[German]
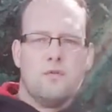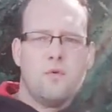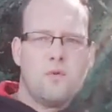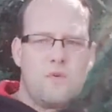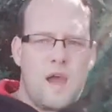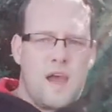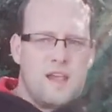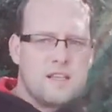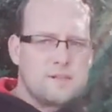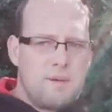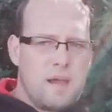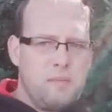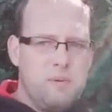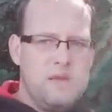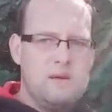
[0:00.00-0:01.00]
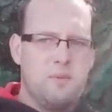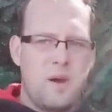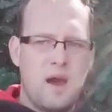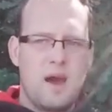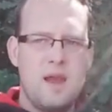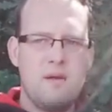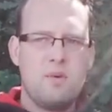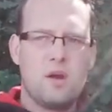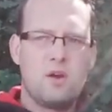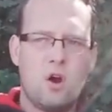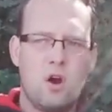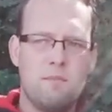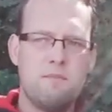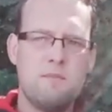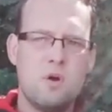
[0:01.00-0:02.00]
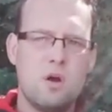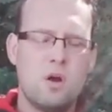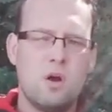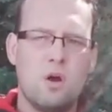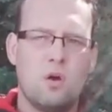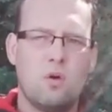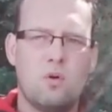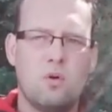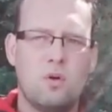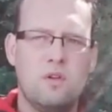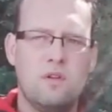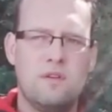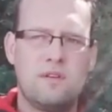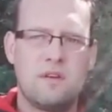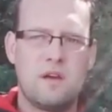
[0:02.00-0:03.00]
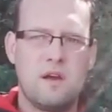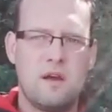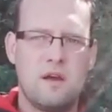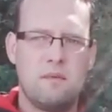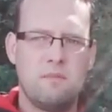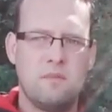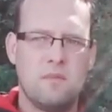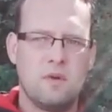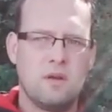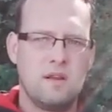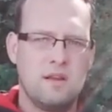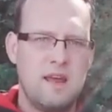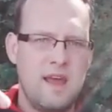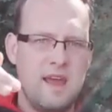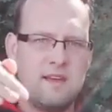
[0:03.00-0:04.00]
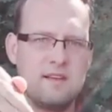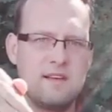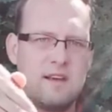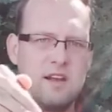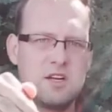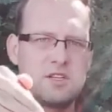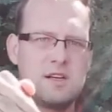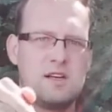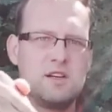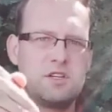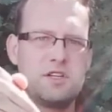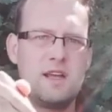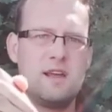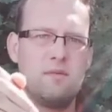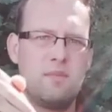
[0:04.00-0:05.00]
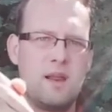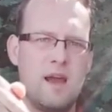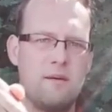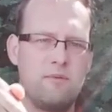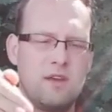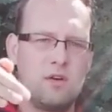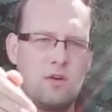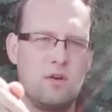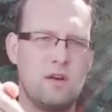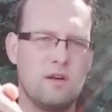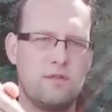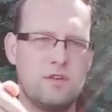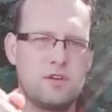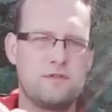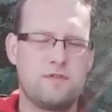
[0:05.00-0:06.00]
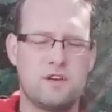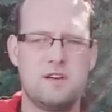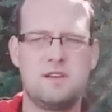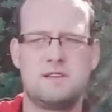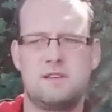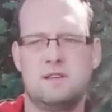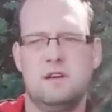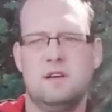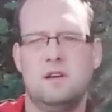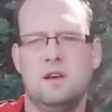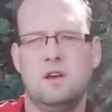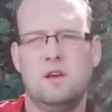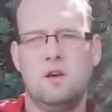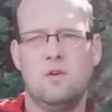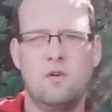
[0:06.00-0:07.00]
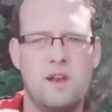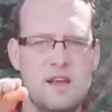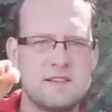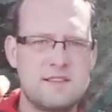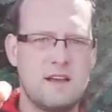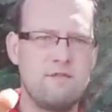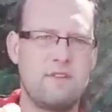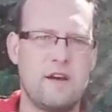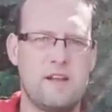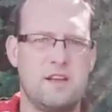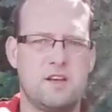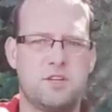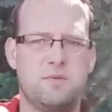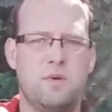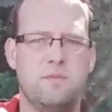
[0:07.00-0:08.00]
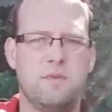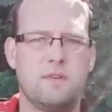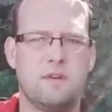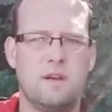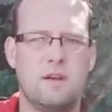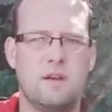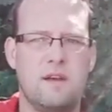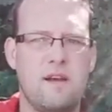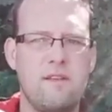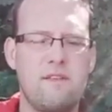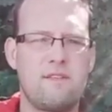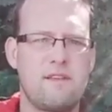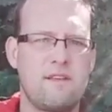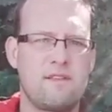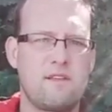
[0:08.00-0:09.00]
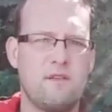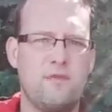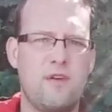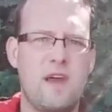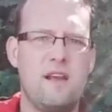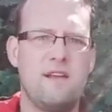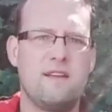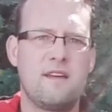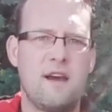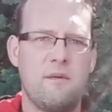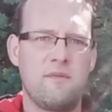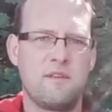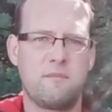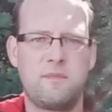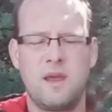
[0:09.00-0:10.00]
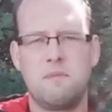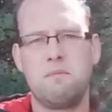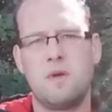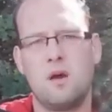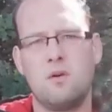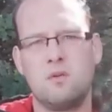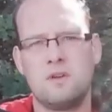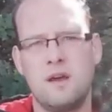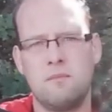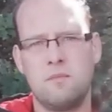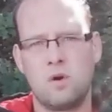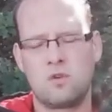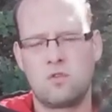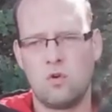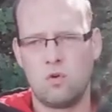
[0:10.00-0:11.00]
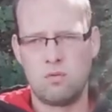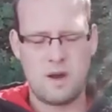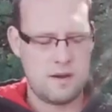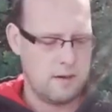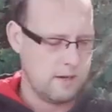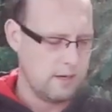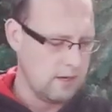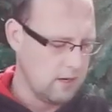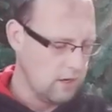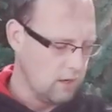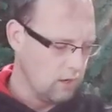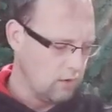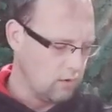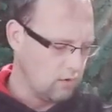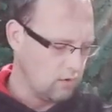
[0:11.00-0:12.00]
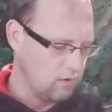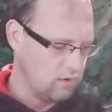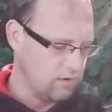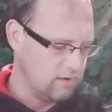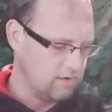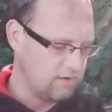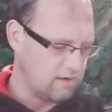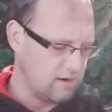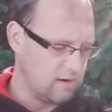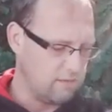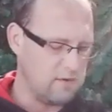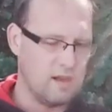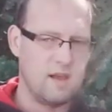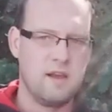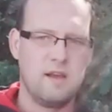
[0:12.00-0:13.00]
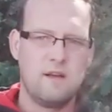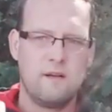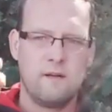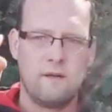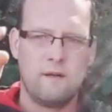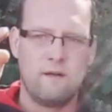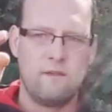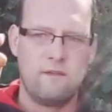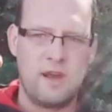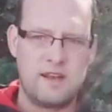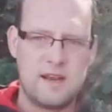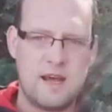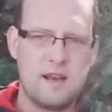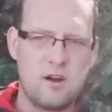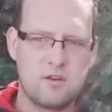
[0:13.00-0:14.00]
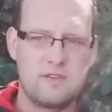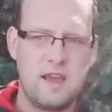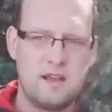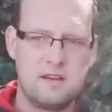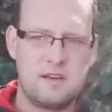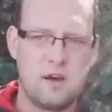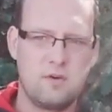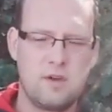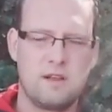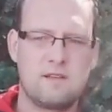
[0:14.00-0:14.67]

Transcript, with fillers: wo wir ein, zwei Pieper reinbekommen und ähm, der Hecht an der Stelle stehen bleibt, den Köderfisch frisst und erst dann weiter schwimmt. Das ist das Gefährliche am September und am Oktober. Und ähm, Wer dann auch denkt, yo,